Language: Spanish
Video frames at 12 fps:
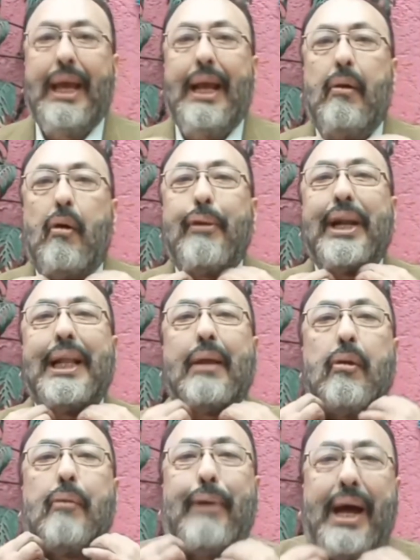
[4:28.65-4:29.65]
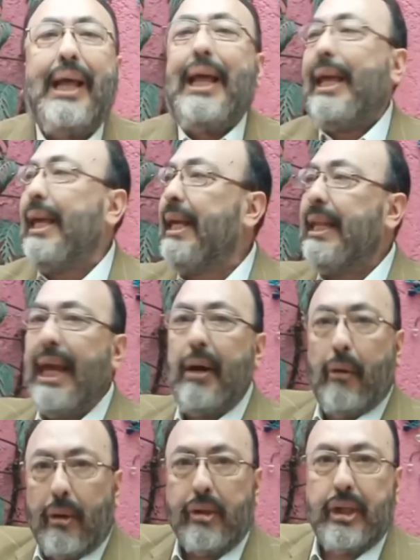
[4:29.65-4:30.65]
el gobernador va y
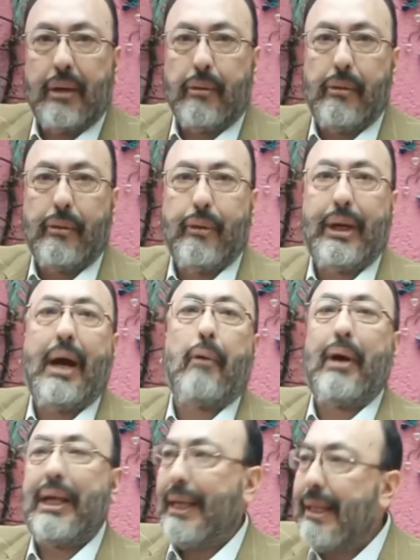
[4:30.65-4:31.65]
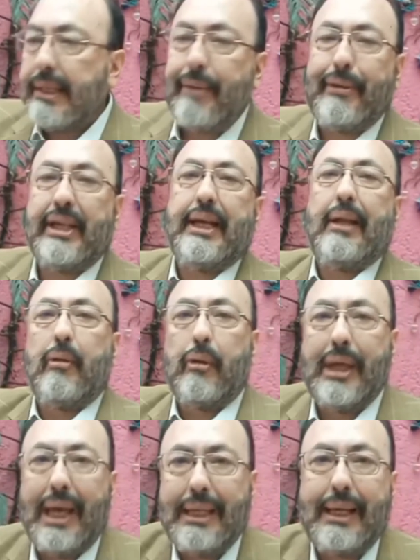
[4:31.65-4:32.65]
negocia con Conagua qué está
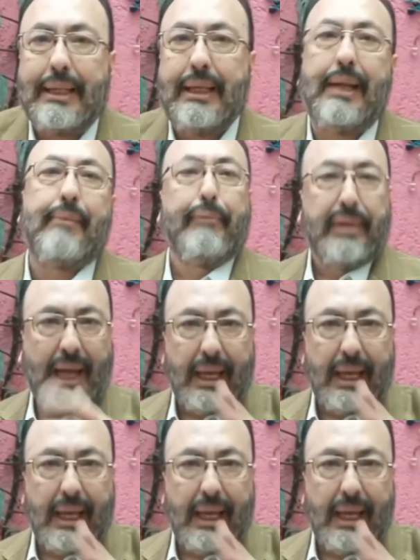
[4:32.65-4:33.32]
pasando, qué hay que hacer,